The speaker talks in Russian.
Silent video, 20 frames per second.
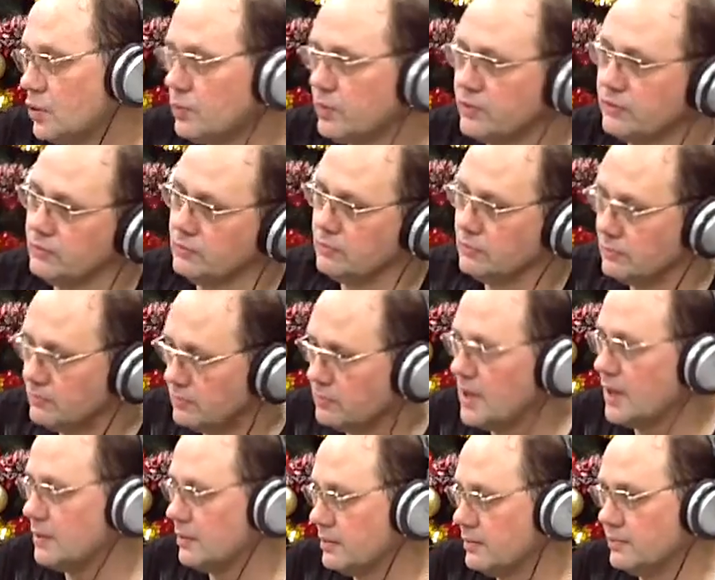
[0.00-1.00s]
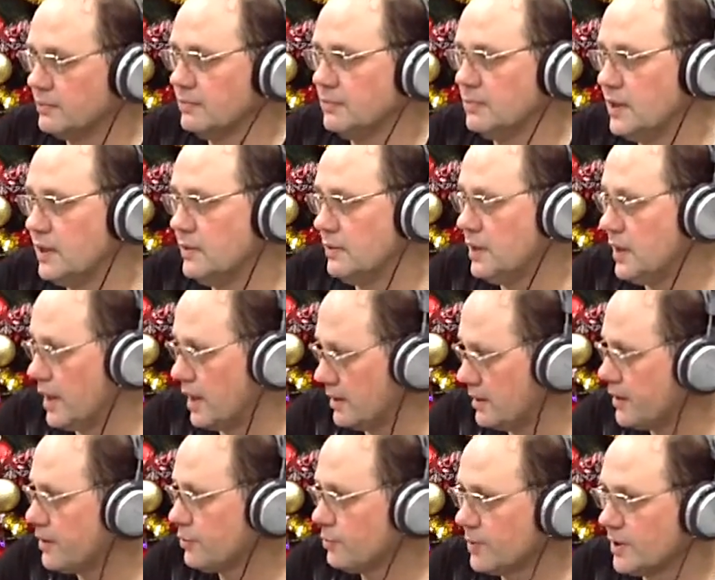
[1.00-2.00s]
мы как не, не
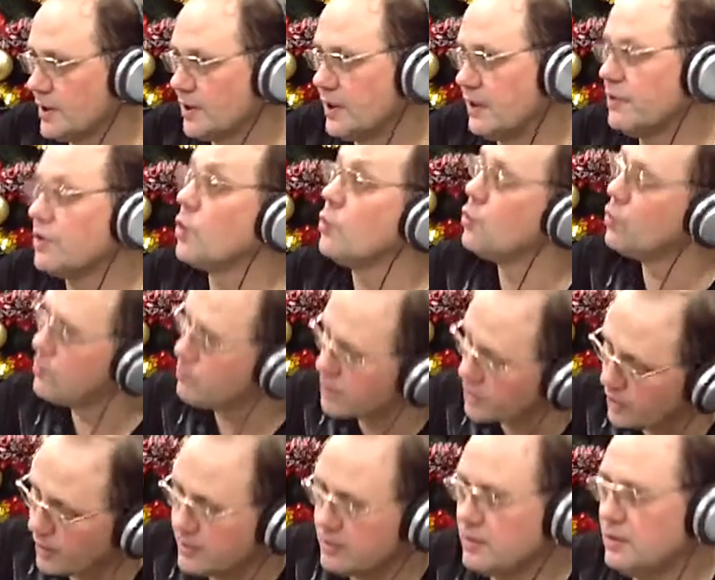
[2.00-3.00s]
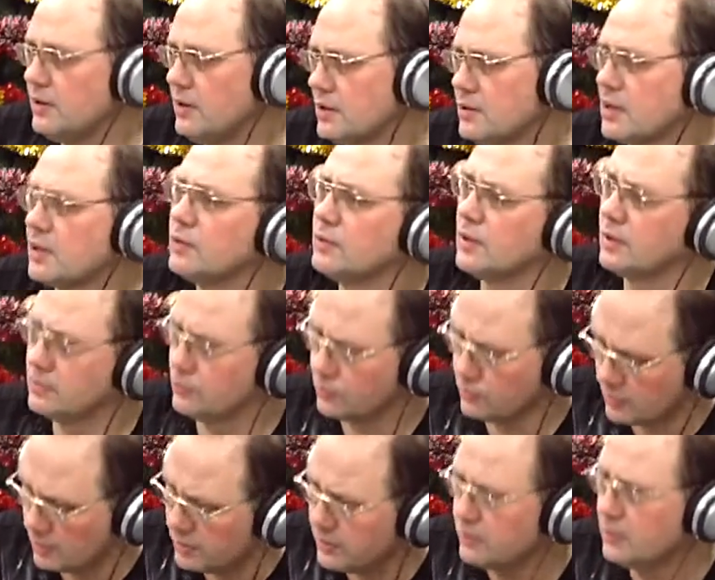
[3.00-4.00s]
реагируем на такие, ой, молодец, как, как
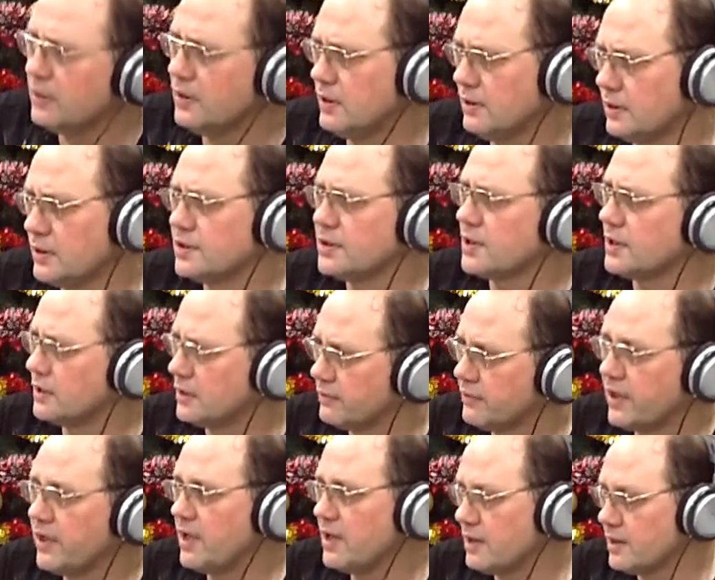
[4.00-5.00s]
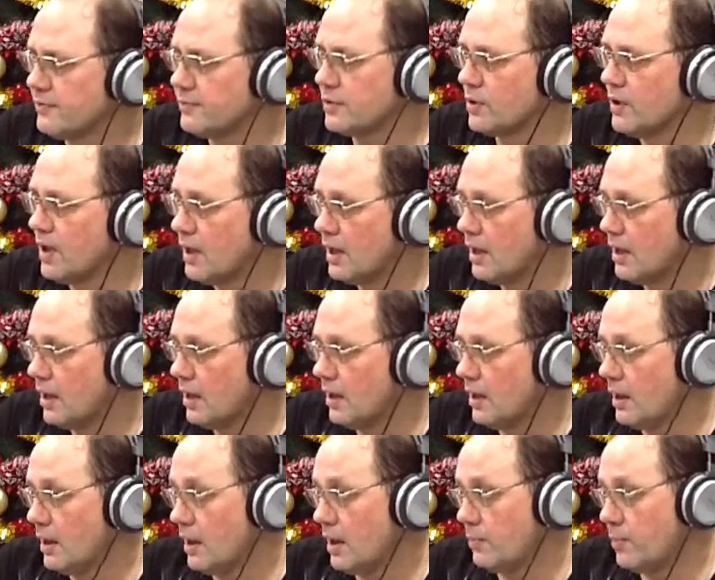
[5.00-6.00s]
тут длин, да, длинное да, стихотворение, все.
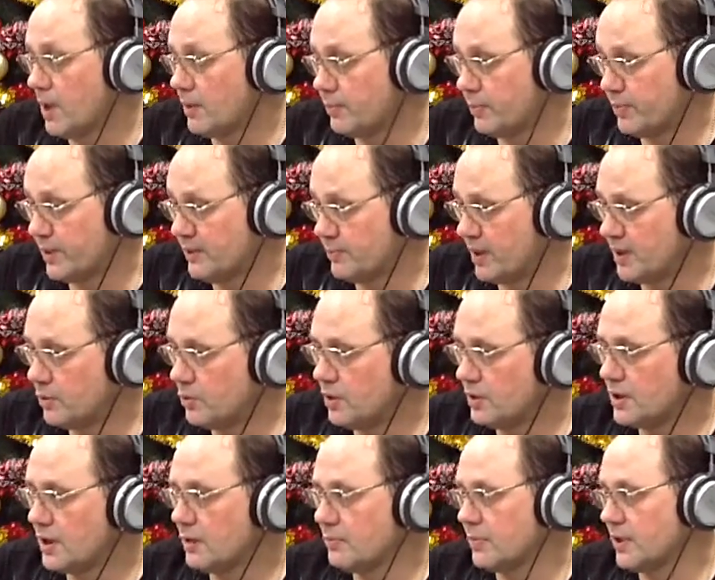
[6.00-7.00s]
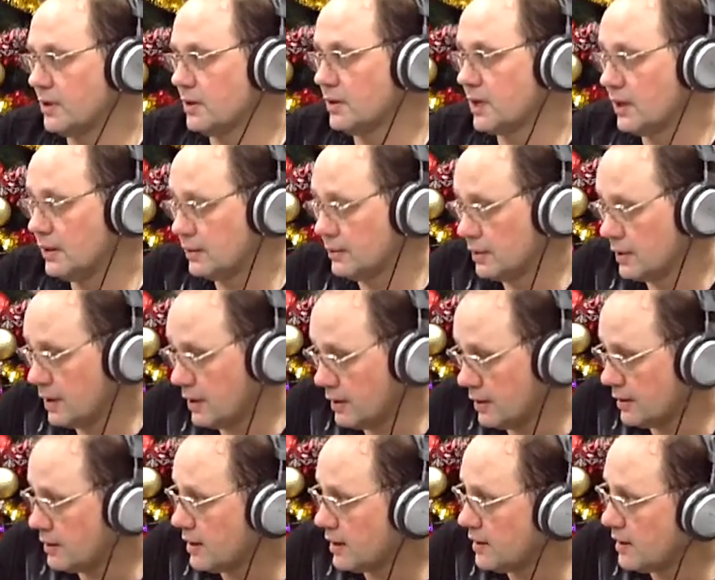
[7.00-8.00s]
Папа под, подходит ко мне, на,
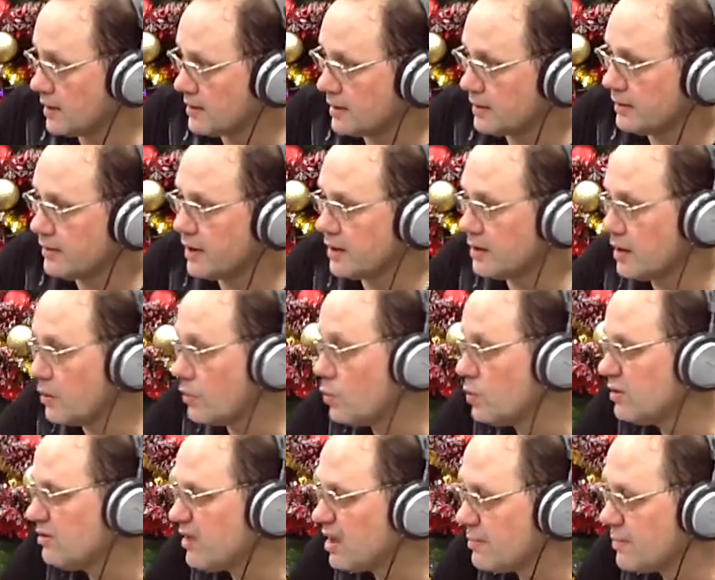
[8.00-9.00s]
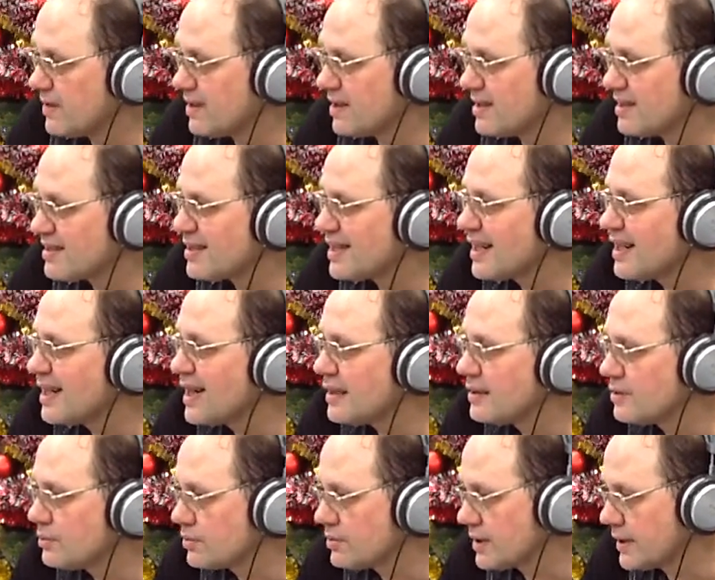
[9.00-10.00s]
наклоняется и говорит, он вам
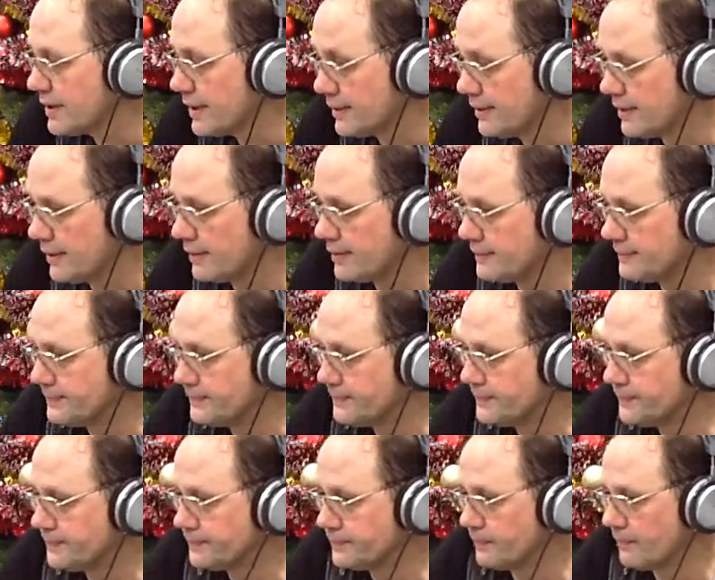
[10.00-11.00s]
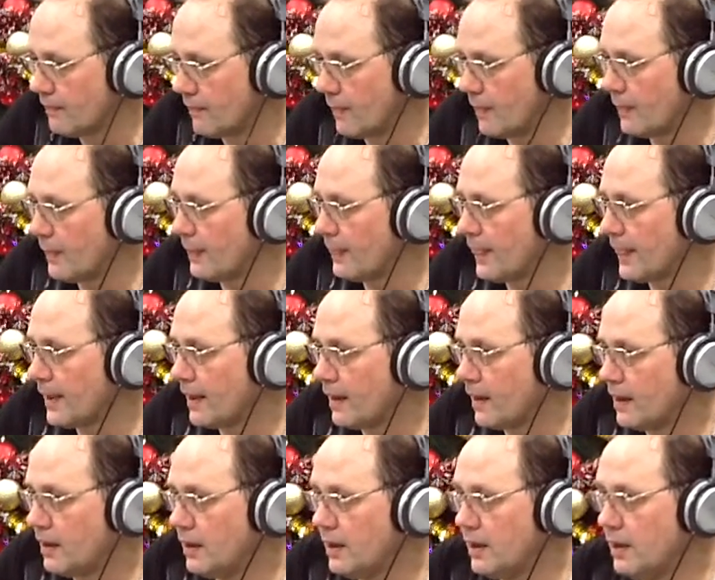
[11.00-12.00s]
загадку загадал.
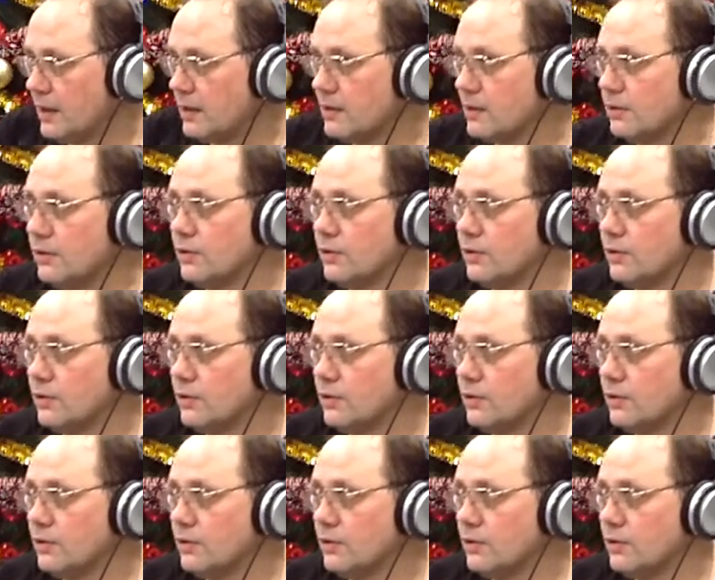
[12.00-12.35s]
И